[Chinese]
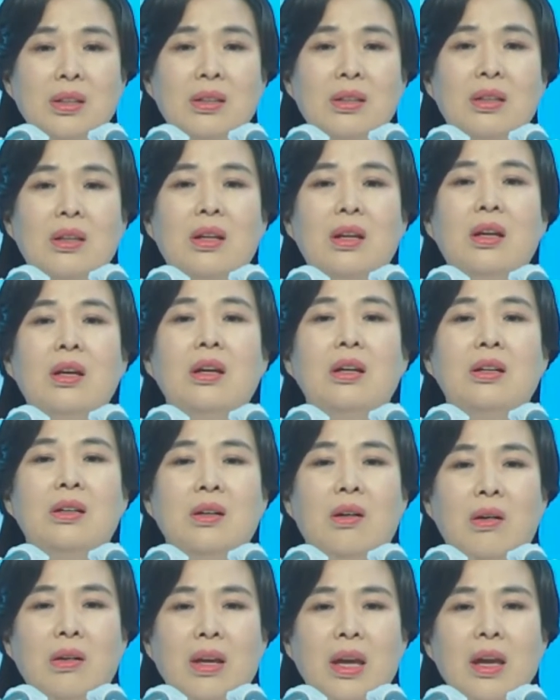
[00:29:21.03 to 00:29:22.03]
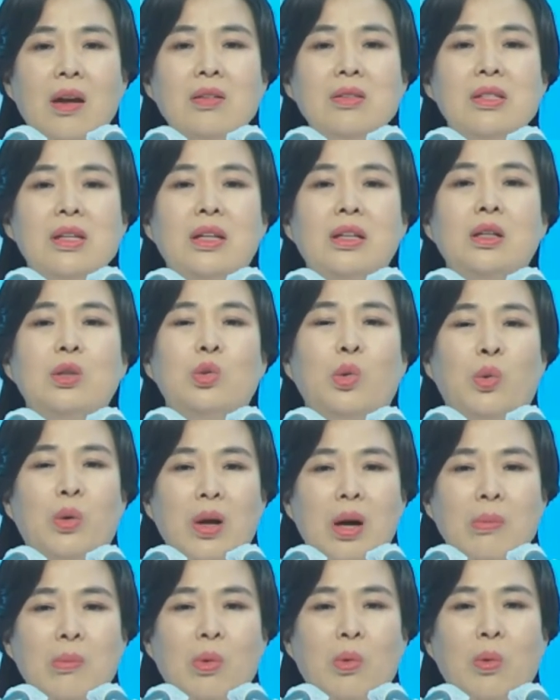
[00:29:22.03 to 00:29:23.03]
我们如果没有经受
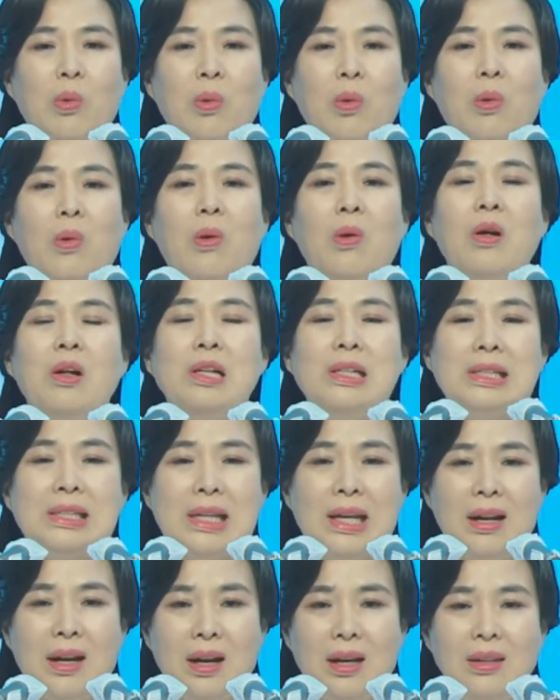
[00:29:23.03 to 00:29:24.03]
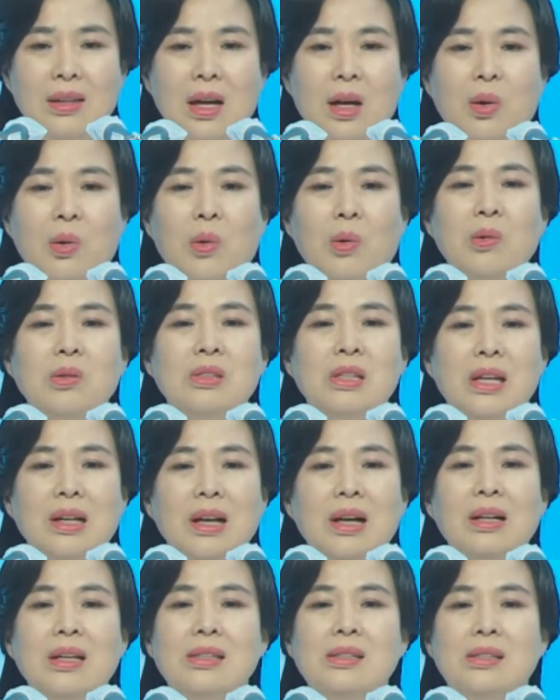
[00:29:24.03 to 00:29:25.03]
这些熬炼，可能认
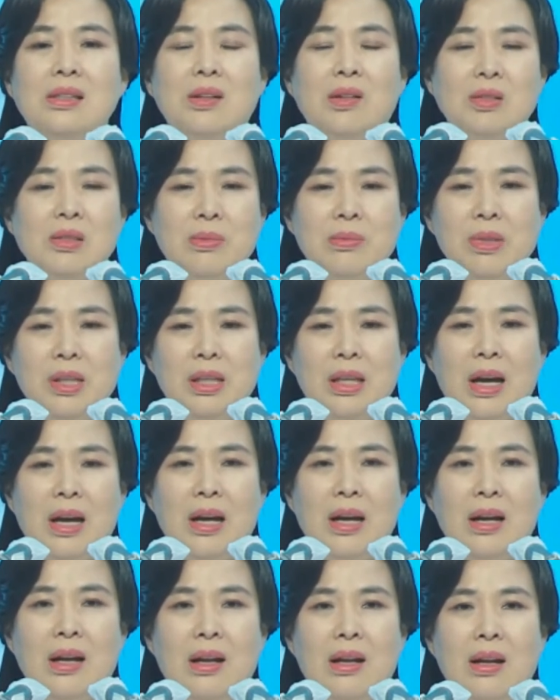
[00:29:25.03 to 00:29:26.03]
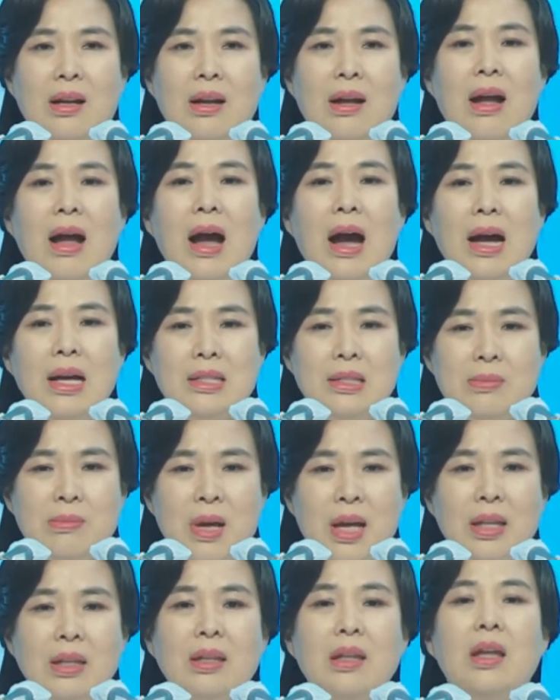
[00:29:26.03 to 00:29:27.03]
为自己在照顾弟兄、爱
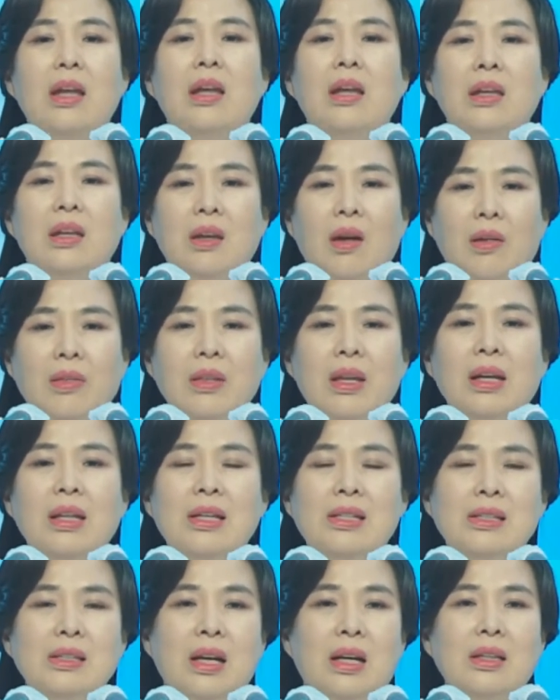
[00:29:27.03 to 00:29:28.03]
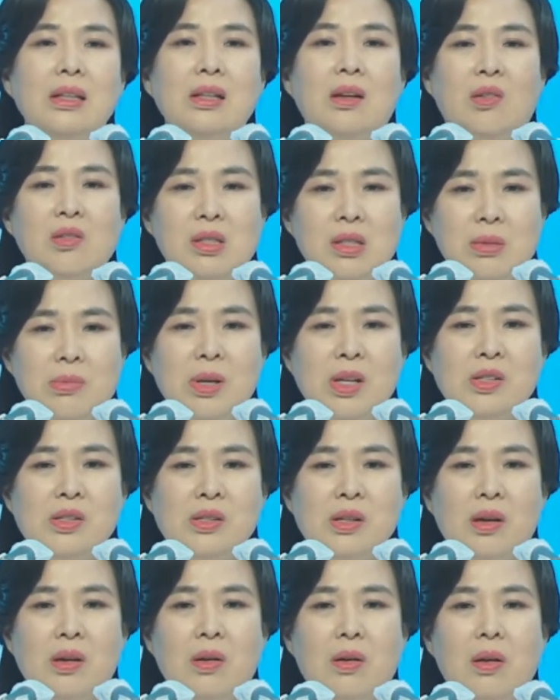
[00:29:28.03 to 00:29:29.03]
弟兄；而
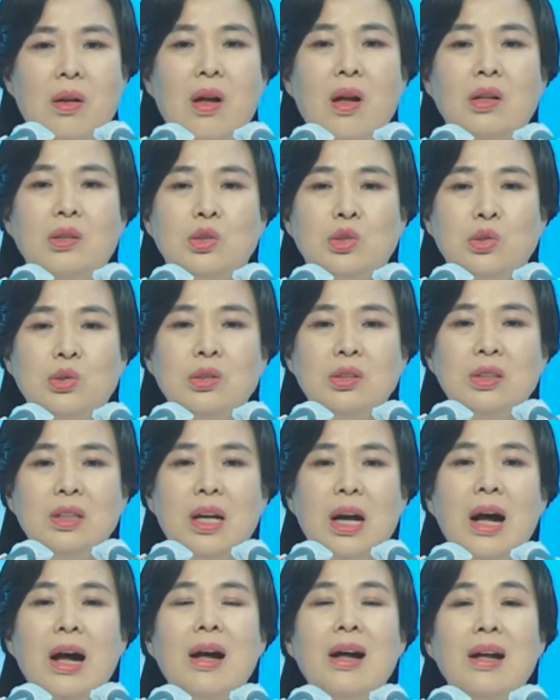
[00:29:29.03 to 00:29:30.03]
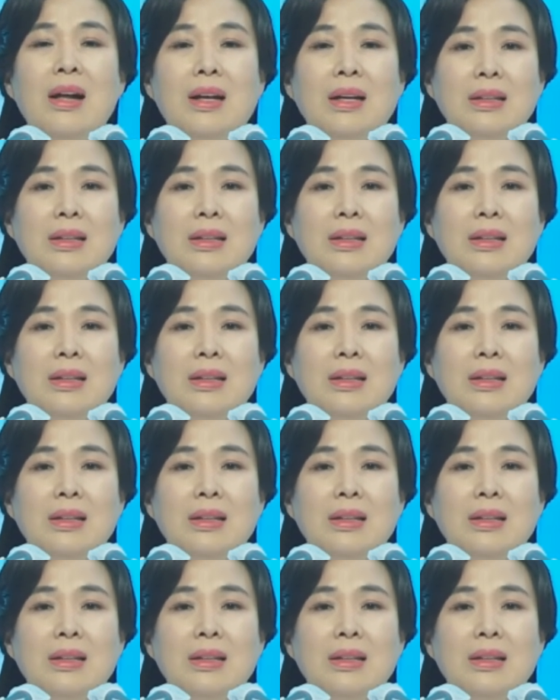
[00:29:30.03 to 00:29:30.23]
经受这些熬炼，